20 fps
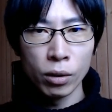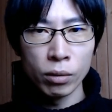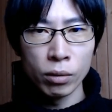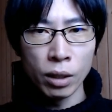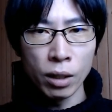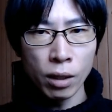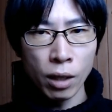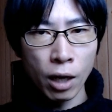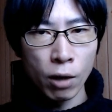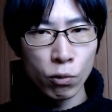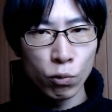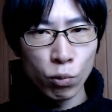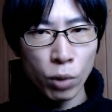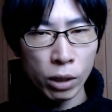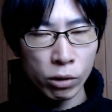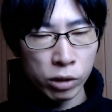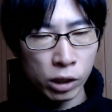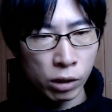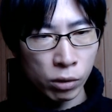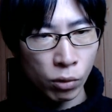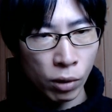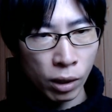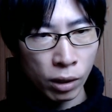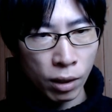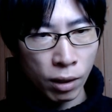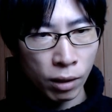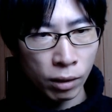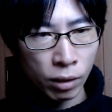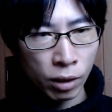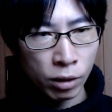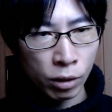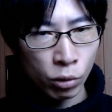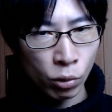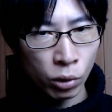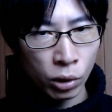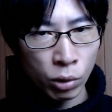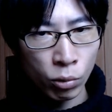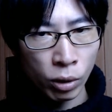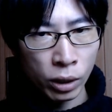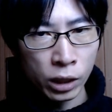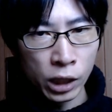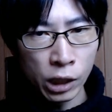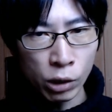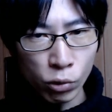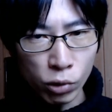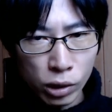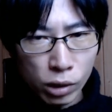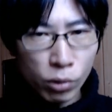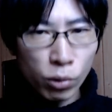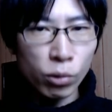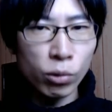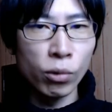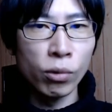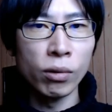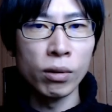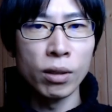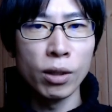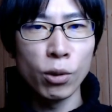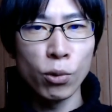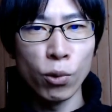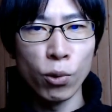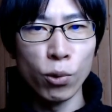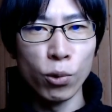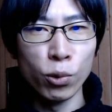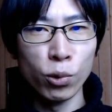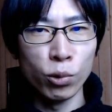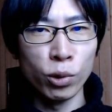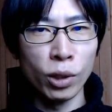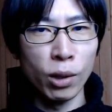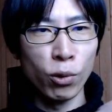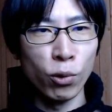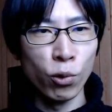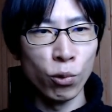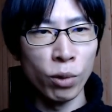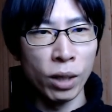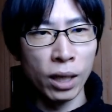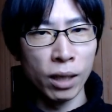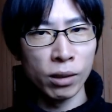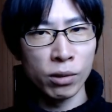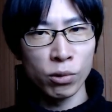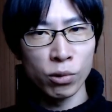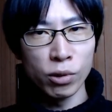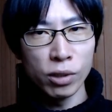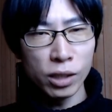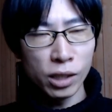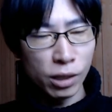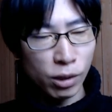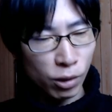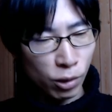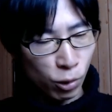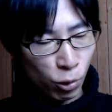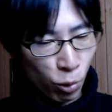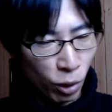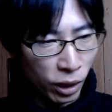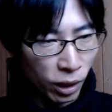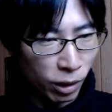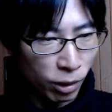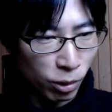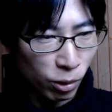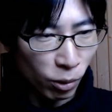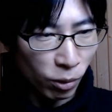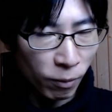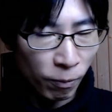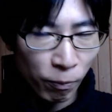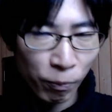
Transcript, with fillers: ね、反ワクチンの方々にとっては憎いほど河野太郎は推進するわけですよ。